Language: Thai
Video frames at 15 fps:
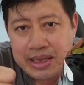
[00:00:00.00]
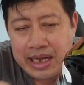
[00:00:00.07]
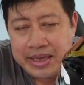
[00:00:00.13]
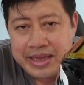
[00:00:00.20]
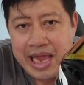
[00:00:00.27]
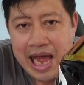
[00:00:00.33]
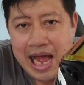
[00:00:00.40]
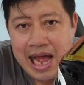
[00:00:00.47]
ติด
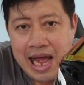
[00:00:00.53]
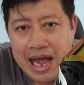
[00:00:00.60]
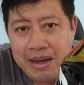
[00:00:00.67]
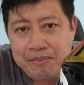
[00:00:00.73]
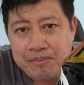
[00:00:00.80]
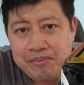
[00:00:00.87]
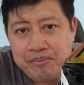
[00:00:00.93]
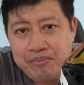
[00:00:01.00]
ตาม
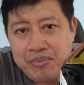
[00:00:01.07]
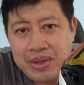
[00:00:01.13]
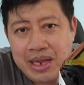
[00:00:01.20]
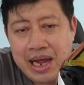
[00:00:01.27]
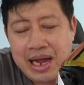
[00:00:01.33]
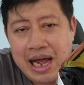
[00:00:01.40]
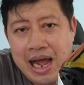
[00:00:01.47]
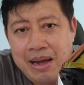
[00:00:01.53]

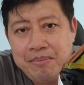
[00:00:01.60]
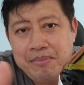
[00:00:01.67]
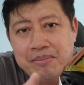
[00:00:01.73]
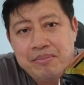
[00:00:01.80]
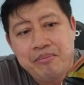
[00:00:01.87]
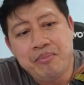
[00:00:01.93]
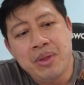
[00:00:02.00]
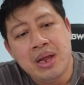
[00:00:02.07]
นะครับ
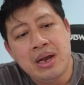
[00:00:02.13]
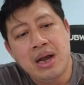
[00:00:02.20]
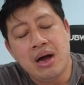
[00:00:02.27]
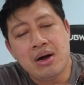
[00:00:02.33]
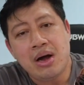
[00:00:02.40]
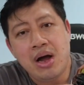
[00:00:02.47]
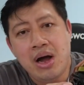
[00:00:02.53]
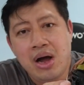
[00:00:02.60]
แล้
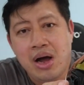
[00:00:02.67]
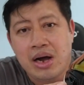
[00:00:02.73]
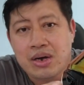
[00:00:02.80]
วก็